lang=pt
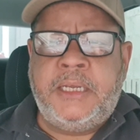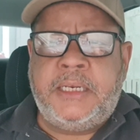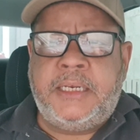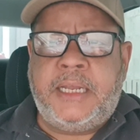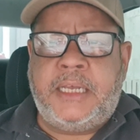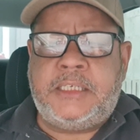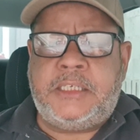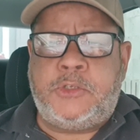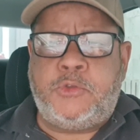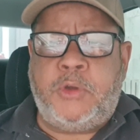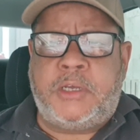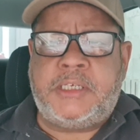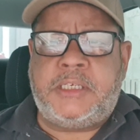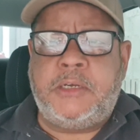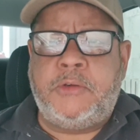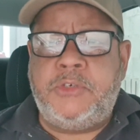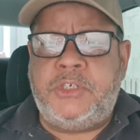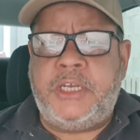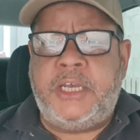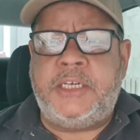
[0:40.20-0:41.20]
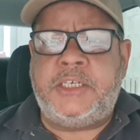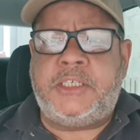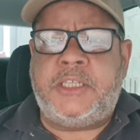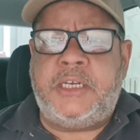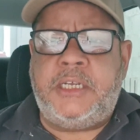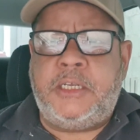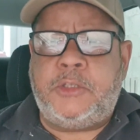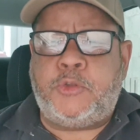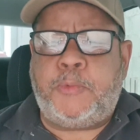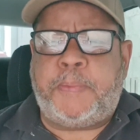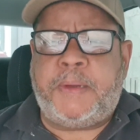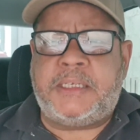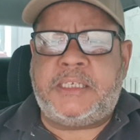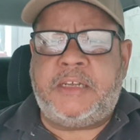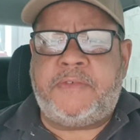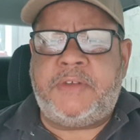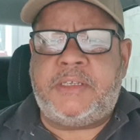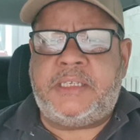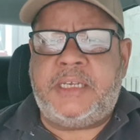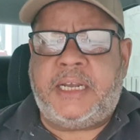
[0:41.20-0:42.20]
da situação de restrito,
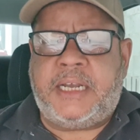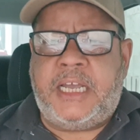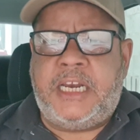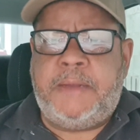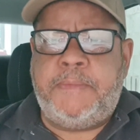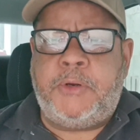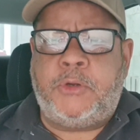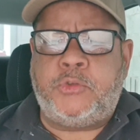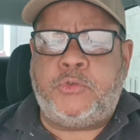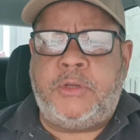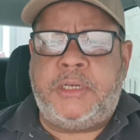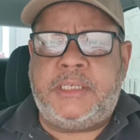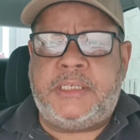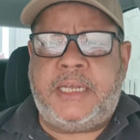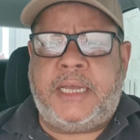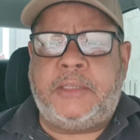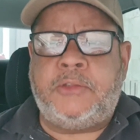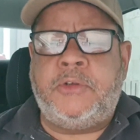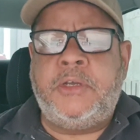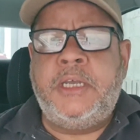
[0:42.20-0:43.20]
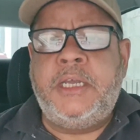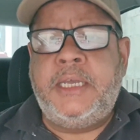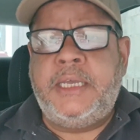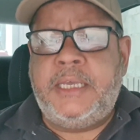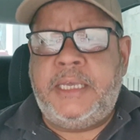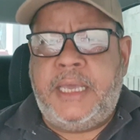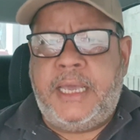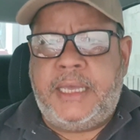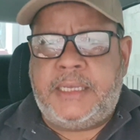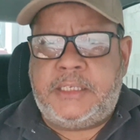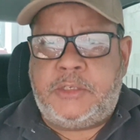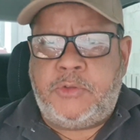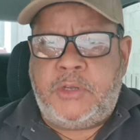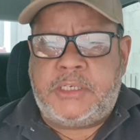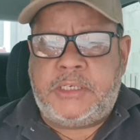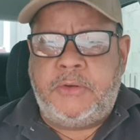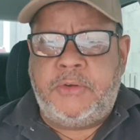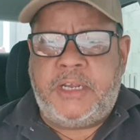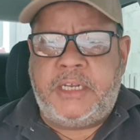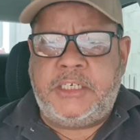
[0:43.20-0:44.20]
passava a ser calibre autorizado. E é a
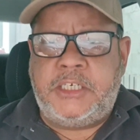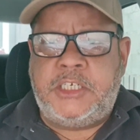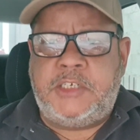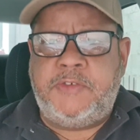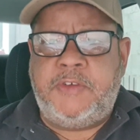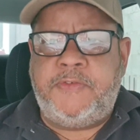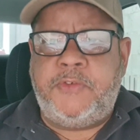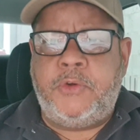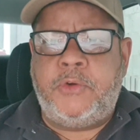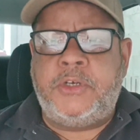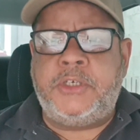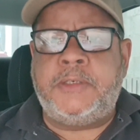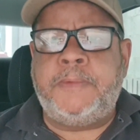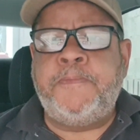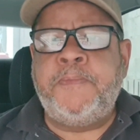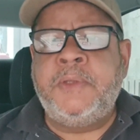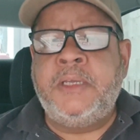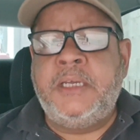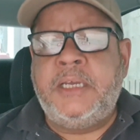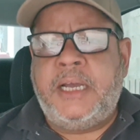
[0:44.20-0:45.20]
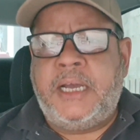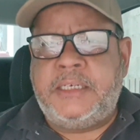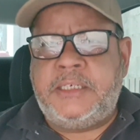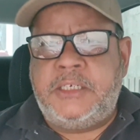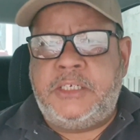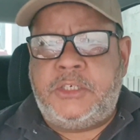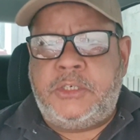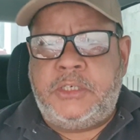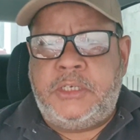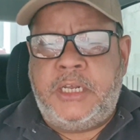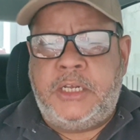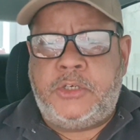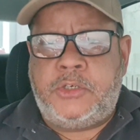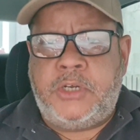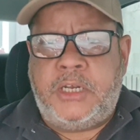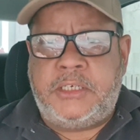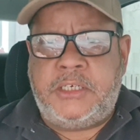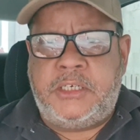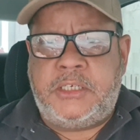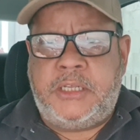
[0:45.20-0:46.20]
situação que a gente vive hoje. A gente,
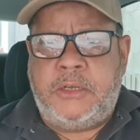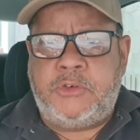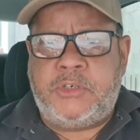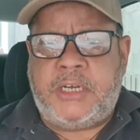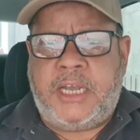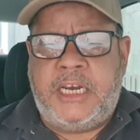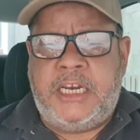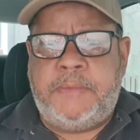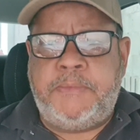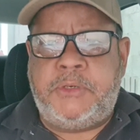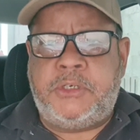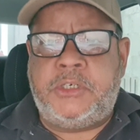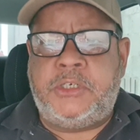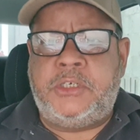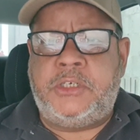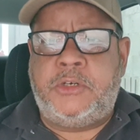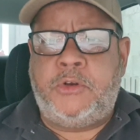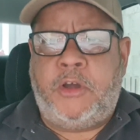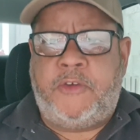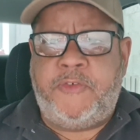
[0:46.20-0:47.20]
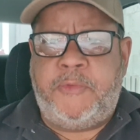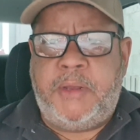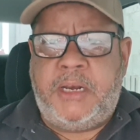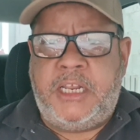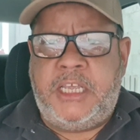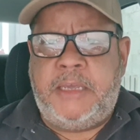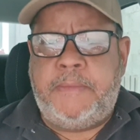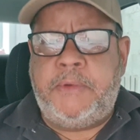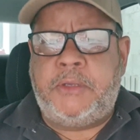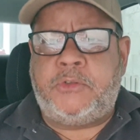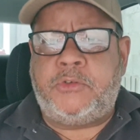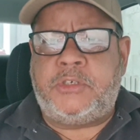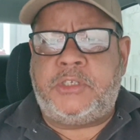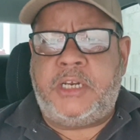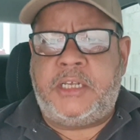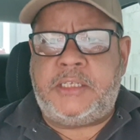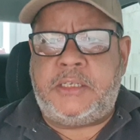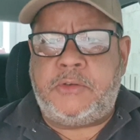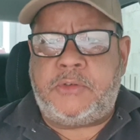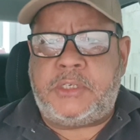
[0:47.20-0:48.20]
deixa, a gente tem os calibres de 9mm,
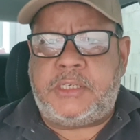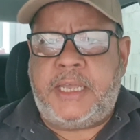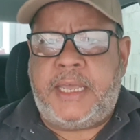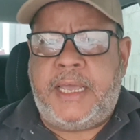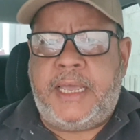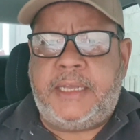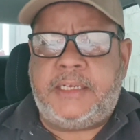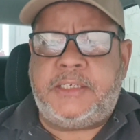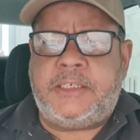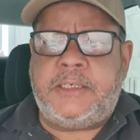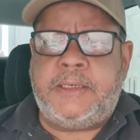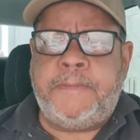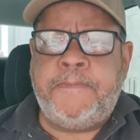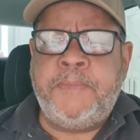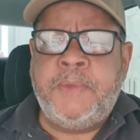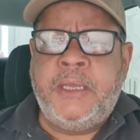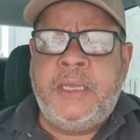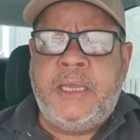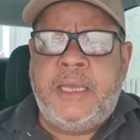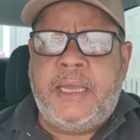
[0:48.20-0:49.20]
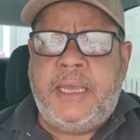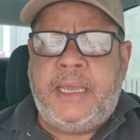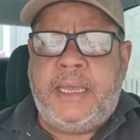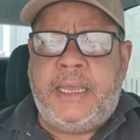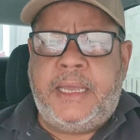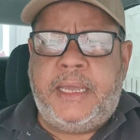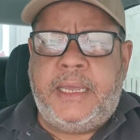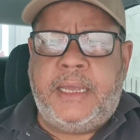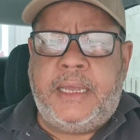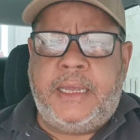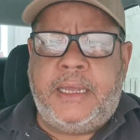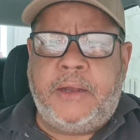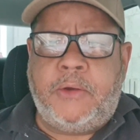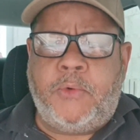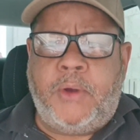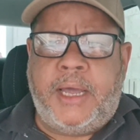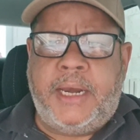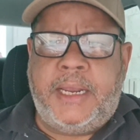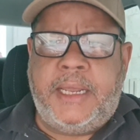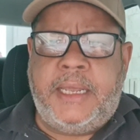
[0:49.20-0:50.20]
357, é,
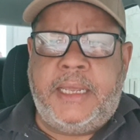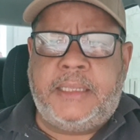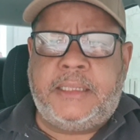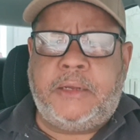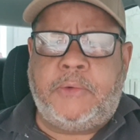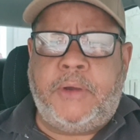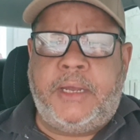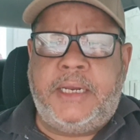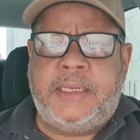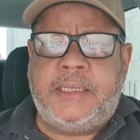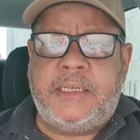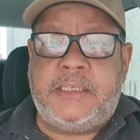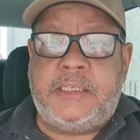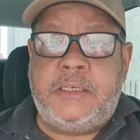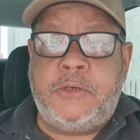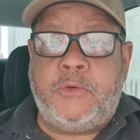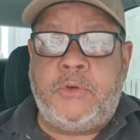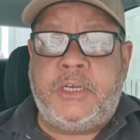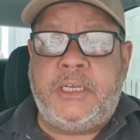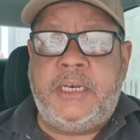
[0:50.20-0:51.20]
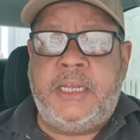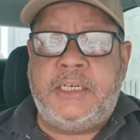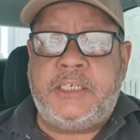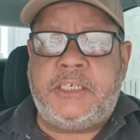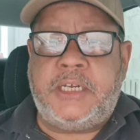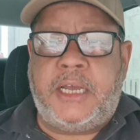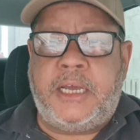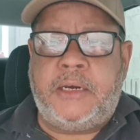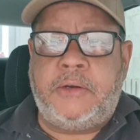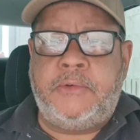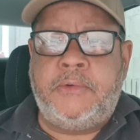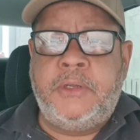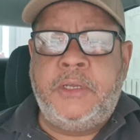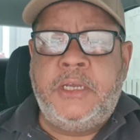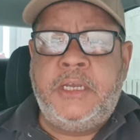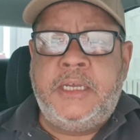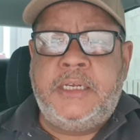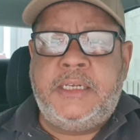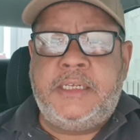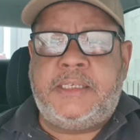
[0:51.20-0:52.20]
40, 45, que deixaram
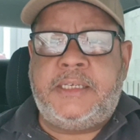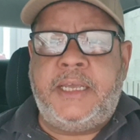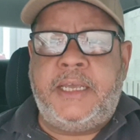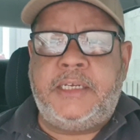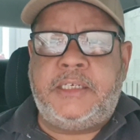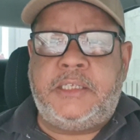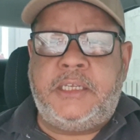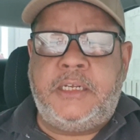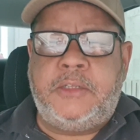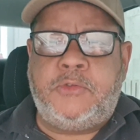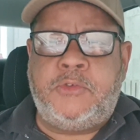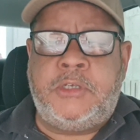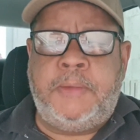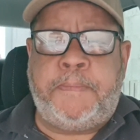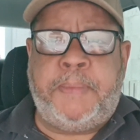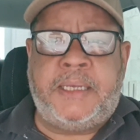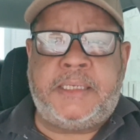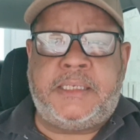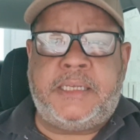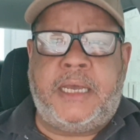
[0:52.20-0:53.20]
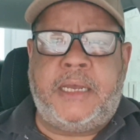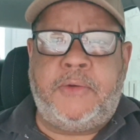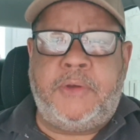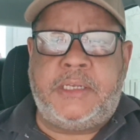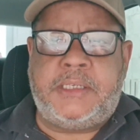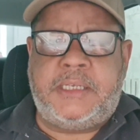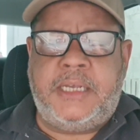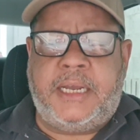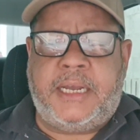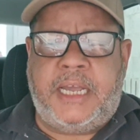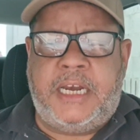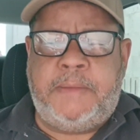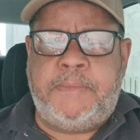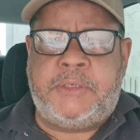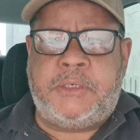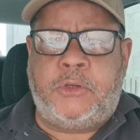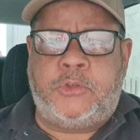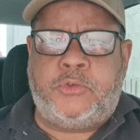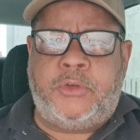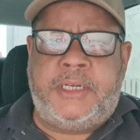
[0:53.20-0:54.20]
de ser restritos e passaram a ser
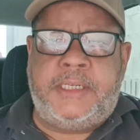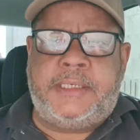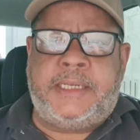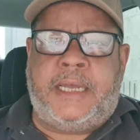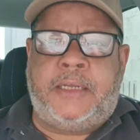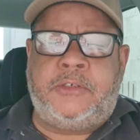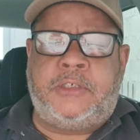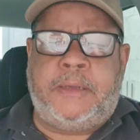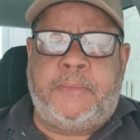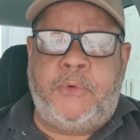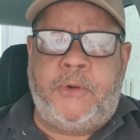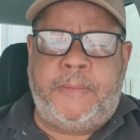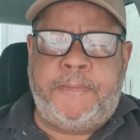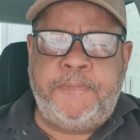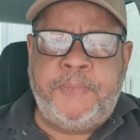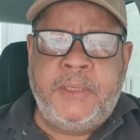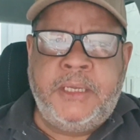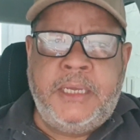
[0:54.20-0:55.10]
calibres autorizados, tá bom?